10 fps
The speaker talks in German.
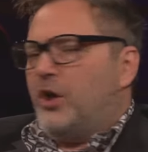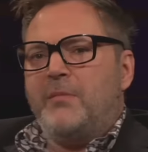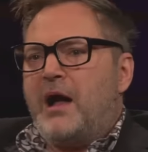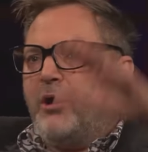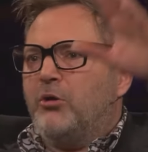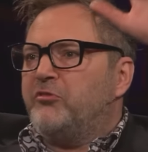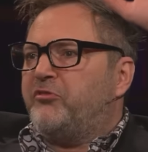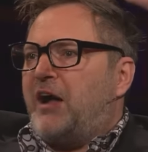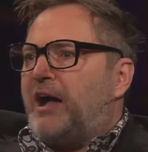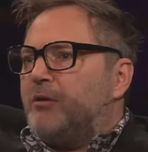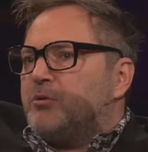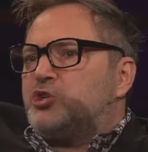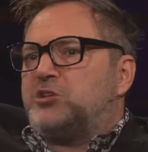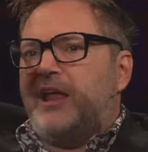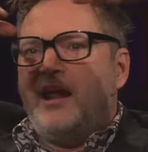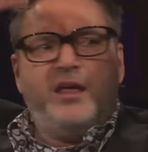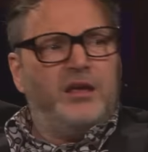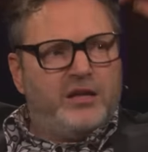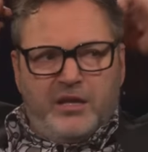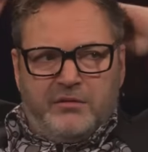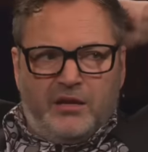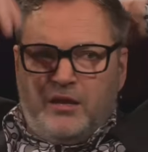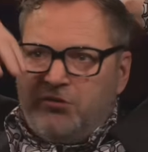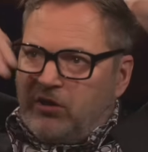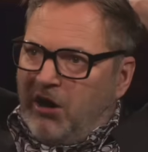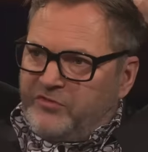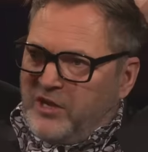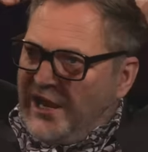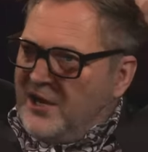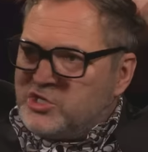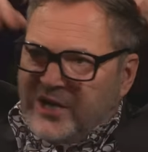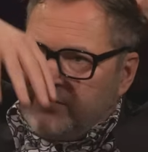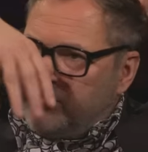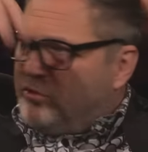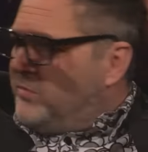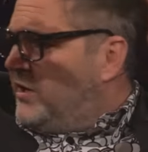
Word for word: Hör mal, und fahr und steh in, in, auf so einer Landstraße in so